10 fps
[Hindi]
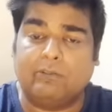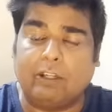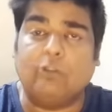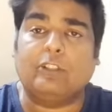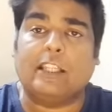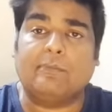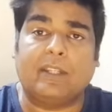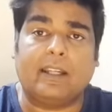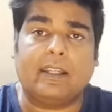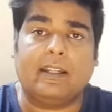टिल्लू
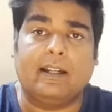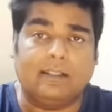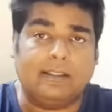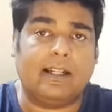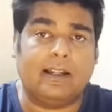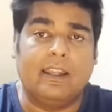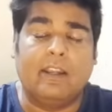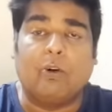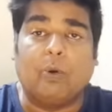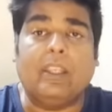ताजपुरिया की हत्या
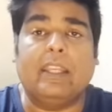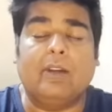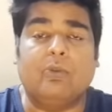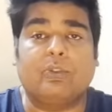हुई है